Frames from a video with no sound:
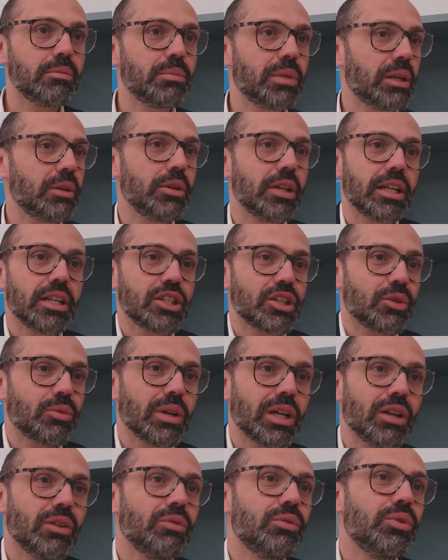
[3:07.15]
Per
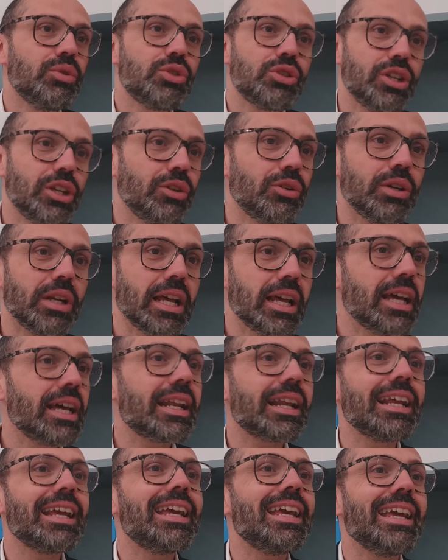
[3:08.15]
risciacquare un WC non è
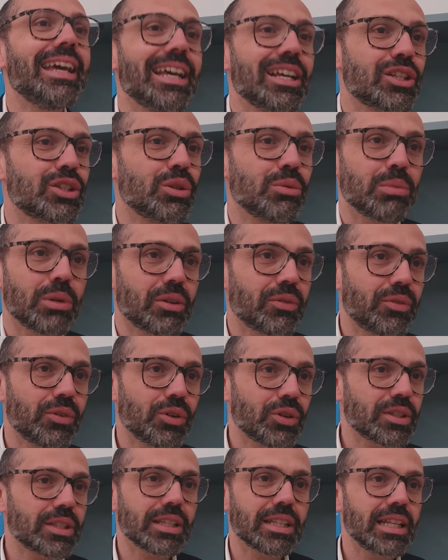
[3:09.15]
richiesto per
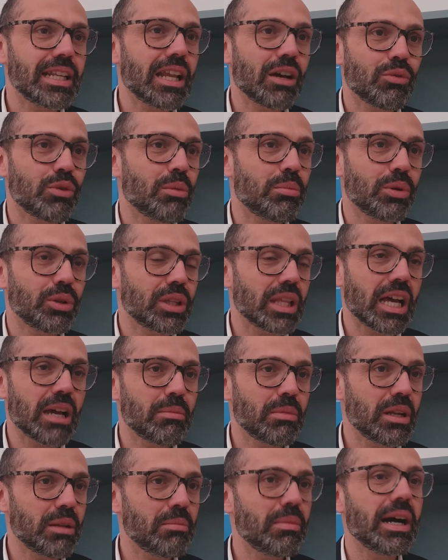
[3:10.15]
forza dell'acqua
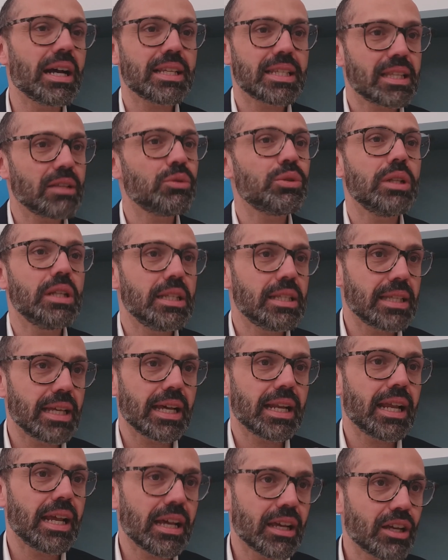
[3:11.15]
potabile, basta
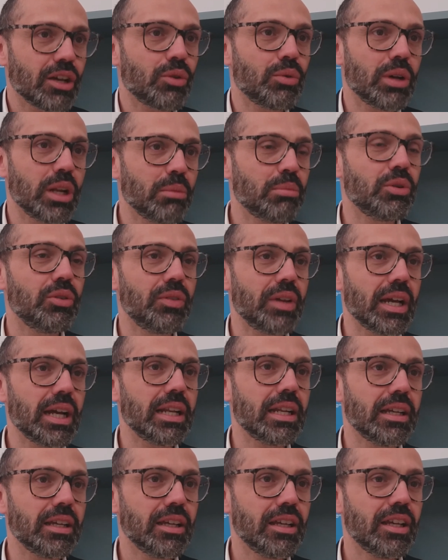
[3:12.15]
utilizzare anche quella
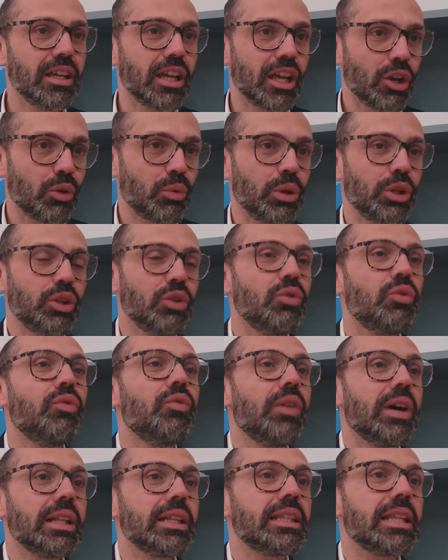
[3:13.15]
pluviale e quindi un
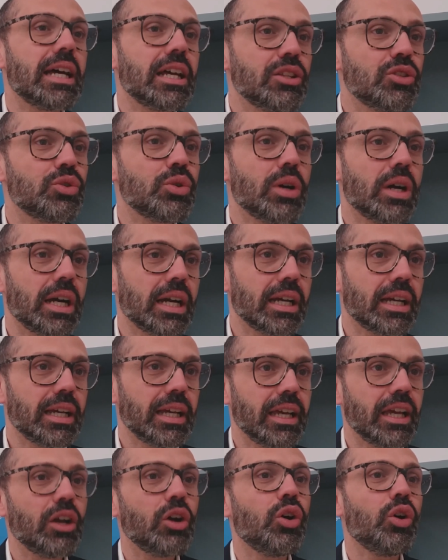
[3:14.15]
vantaggio
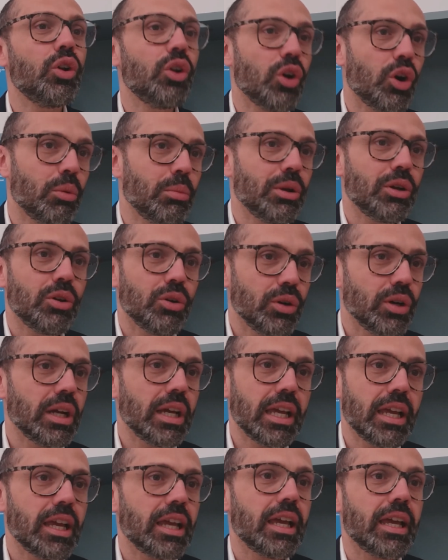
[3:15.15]
anche economico
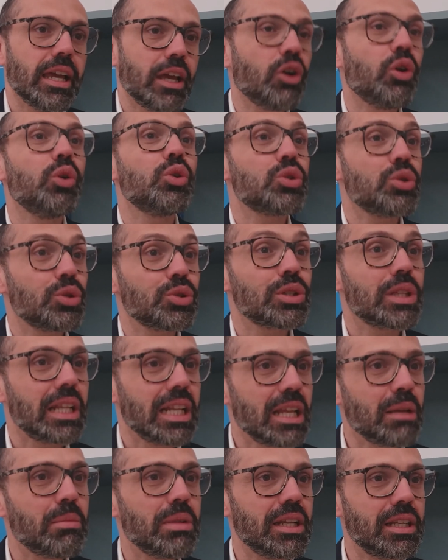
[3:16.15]
e
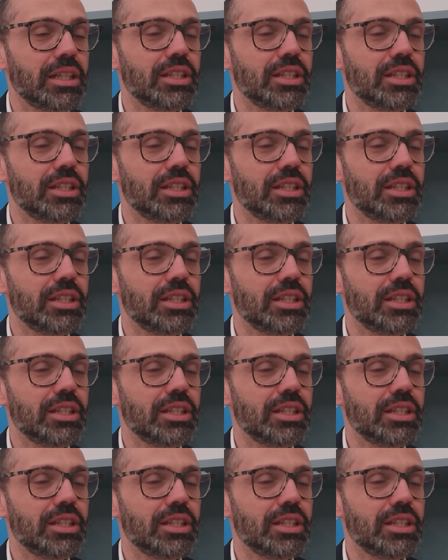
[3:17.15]
ecosostenibile